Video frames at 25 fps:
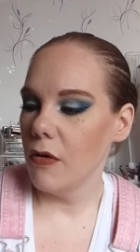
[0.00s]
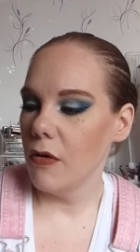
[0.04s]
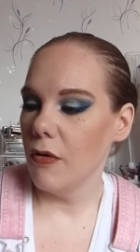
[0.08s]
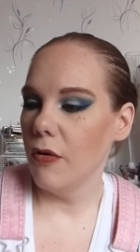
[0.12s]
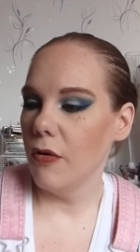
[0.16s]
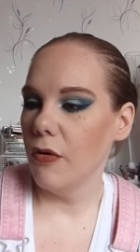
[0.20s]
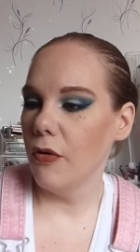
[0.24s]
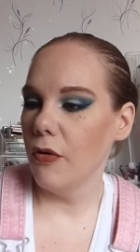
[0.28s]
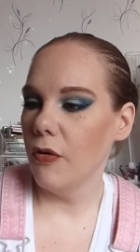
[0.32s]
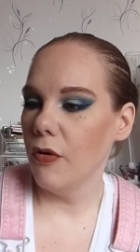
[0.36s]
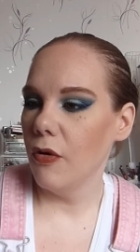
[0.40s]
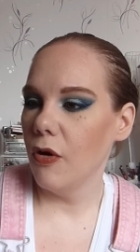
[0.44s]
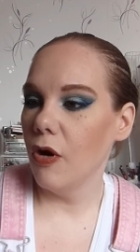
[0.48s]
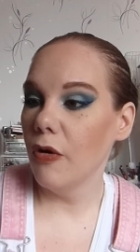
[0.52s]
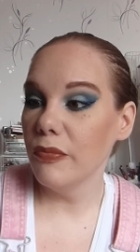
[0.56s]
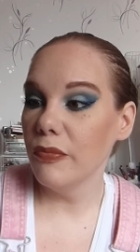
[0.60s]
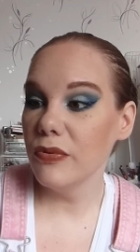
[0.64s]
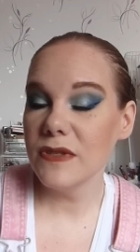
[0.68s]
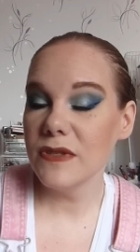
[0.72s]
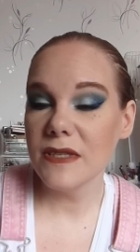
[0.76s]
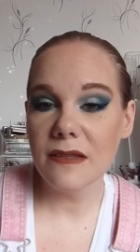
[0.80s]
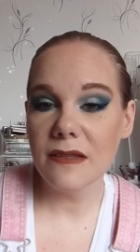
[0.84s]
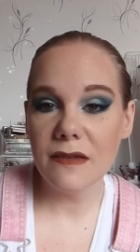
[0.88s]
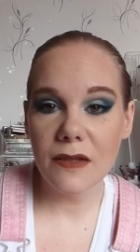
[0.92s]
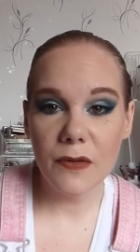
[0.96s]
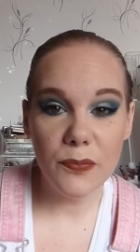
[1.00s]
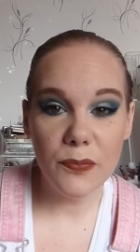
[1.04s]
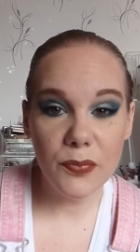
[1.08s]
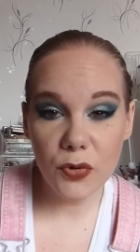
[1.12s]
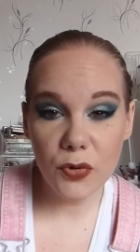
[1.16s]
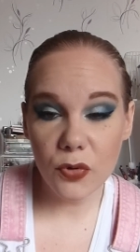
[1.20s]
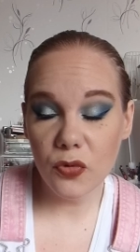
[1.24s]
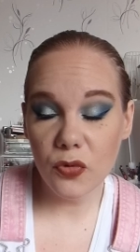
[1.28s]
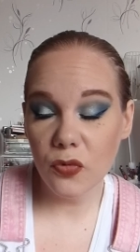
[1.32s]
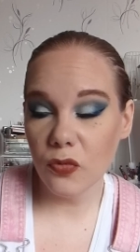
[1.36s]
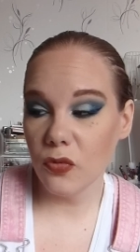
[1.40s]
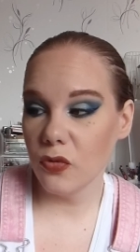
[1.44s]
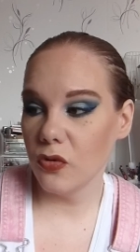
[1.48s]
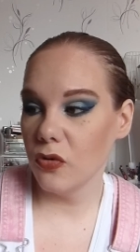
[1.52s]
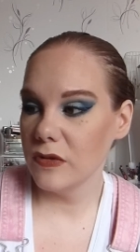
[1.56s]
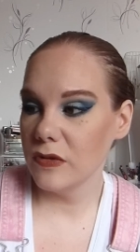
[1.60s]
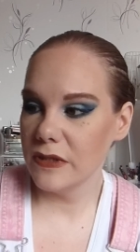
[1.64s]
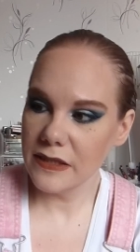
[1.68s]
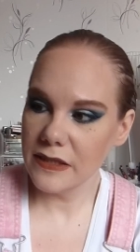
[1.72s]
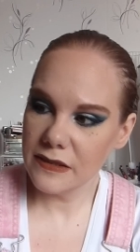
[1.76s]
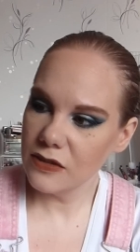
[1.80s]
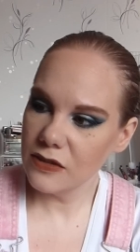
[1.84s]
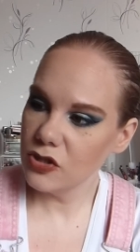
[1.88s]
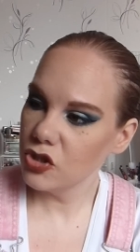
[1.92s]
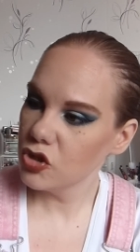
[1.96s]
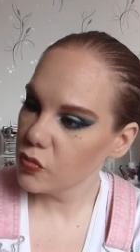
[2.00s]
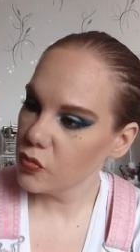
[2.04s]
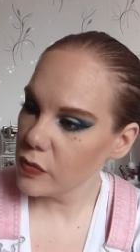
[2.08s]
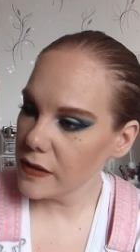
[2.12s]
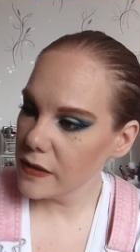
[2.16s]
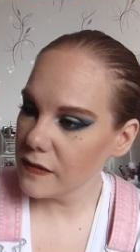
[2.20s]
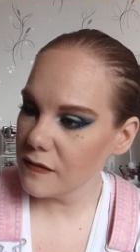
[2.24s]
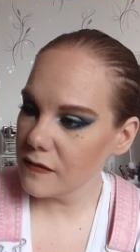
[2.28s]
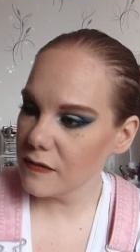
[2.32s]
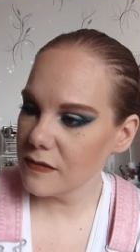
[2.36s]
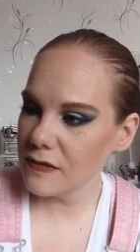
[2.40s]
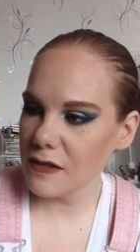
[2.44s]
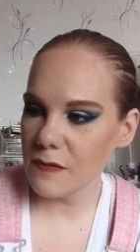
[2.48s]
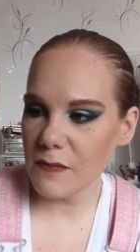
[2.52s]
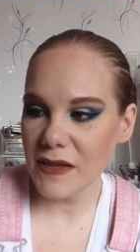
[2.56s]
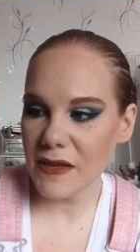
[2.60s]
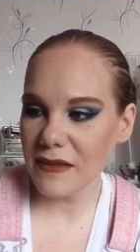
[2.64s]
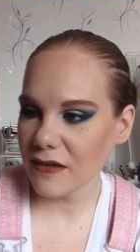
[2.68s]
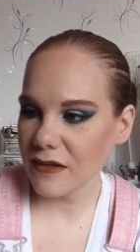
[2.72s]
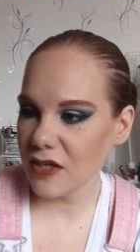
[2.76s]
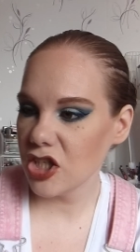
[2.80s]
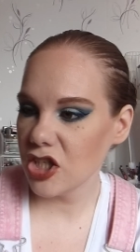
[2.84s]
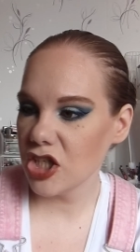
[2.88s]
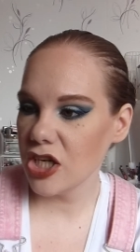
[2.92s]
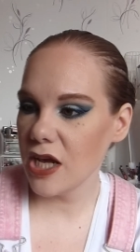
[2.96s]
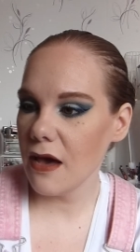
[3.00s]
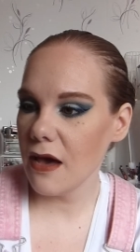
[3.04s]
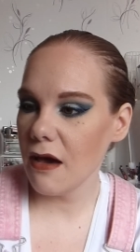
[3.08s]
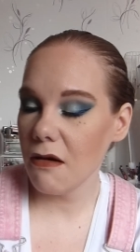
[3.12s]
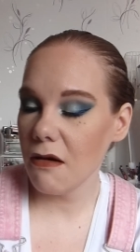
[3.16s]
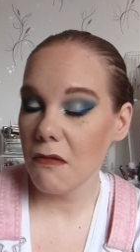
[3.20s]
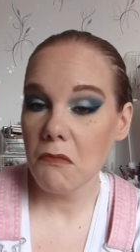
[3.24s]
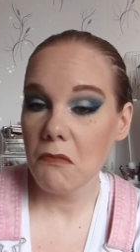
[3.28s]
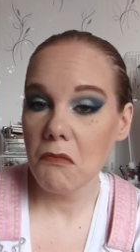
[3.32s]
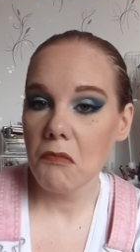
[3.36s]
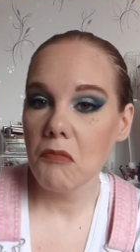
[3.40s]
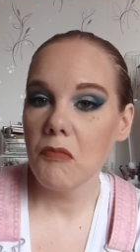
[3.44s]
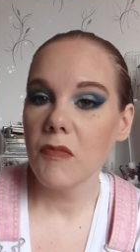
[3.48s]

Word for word: Euh, en plus c'était bio donc ça c'est chouette, c'était pas très cher.